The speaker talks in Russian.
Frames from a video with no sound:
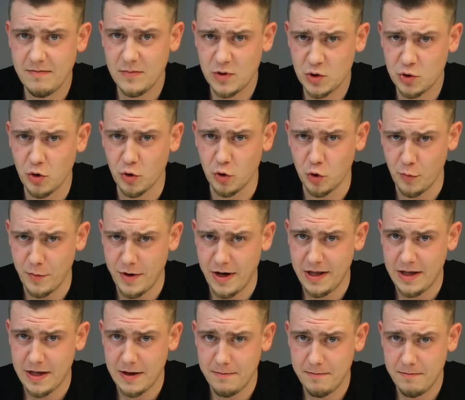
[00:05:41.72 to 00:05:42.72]
Что
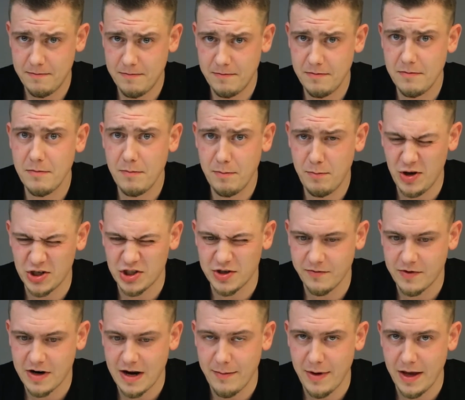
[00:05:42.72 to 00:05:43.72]
думаете?
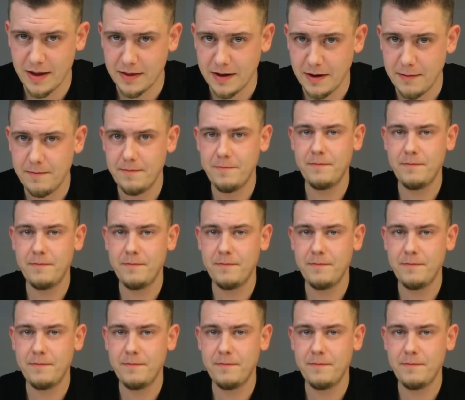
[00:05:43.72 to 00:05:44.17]
Пишем в комменты.